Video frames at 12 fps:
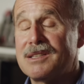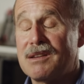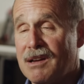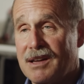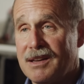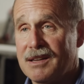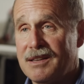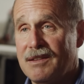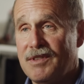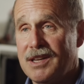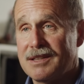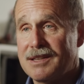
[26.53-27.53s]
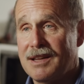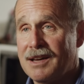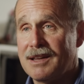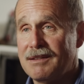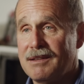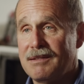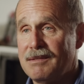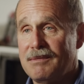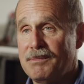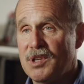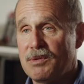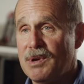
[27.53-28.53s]
La conectividad más frecuente no es la
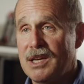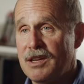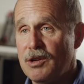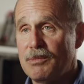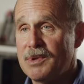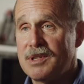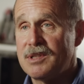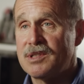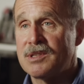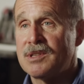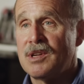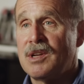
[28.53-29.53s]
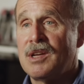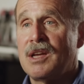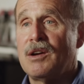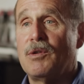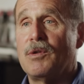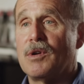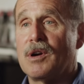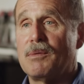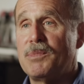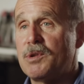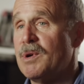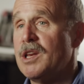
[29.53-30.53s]
que se da entre humanos ni entre
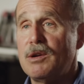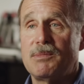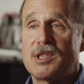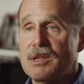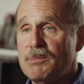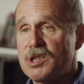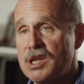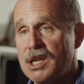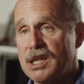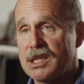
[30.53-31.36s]
humanos y máquinas,